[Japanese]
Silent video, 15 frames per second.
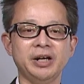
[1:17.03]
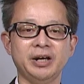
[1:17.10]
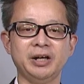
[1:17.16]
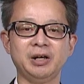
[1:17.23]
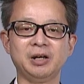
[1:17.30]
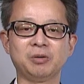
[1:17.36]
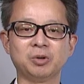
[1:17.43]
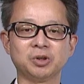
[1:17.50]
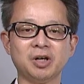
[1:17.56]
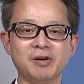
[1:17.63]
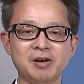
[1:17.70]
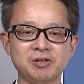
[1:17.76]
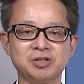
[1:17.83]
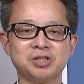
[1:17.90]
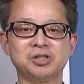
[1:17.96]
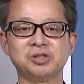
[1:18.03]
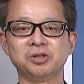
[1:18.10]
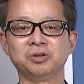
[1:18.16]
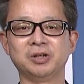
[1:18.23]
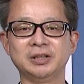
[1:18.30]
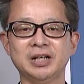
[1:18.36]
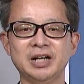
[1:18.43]
えー、こだわる必
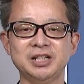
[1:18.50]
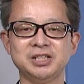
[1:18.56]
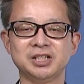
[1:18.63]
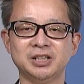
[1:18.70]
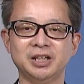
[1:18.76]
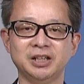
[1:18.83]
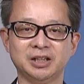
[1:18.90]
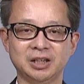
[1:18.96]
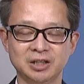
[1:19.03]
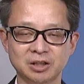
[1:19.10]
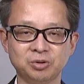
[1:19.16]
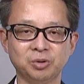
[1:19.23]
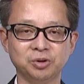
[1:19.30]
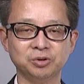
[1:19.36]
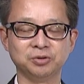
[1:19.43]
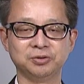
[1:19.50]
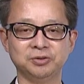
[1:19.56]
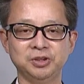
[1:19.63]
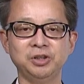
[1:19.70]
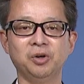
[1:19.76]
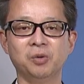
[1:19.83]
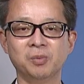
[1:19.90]
要はないんじゃないかなというふ
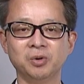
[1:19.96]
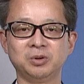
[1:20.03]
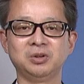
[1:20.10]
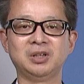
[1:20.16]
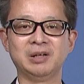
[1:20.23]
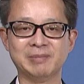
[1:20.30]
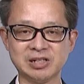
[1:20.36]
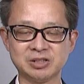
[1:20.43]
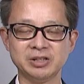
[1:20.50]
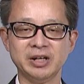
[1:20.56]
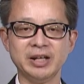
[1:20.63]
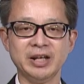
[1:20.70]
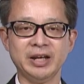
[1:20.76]
うに思ってます、